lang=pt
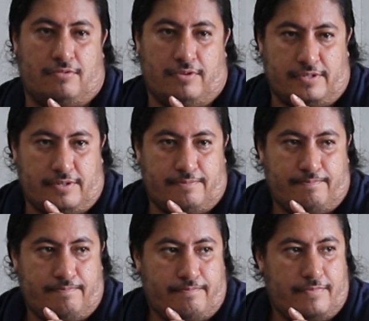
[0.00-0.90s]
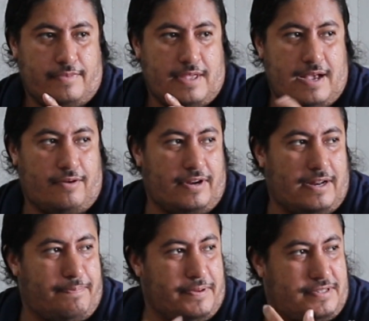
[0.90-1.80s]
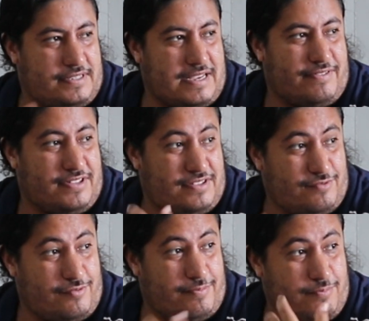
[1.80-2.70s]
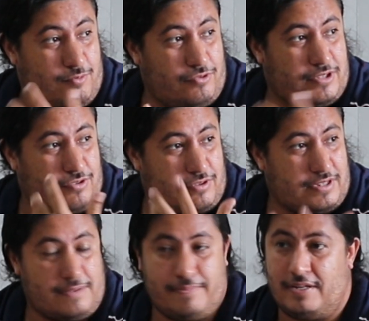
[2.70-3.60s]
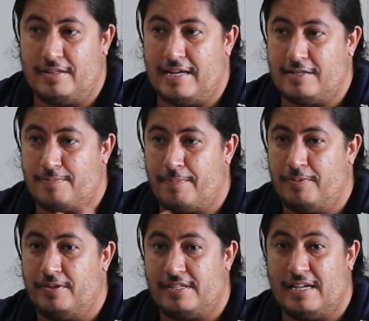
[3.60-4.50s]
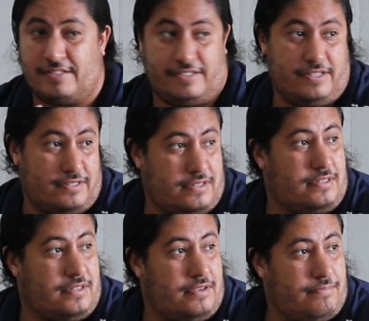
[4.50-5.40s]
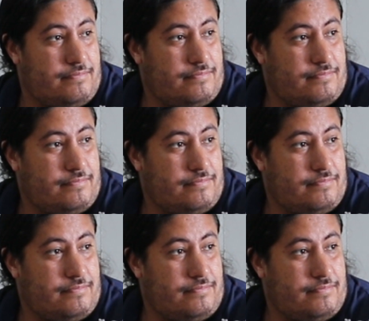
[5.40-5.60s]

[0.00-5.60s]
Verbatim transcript: coisa. Agora ela precisava desenvolver muitas outras habilidades para poder ser aceita até.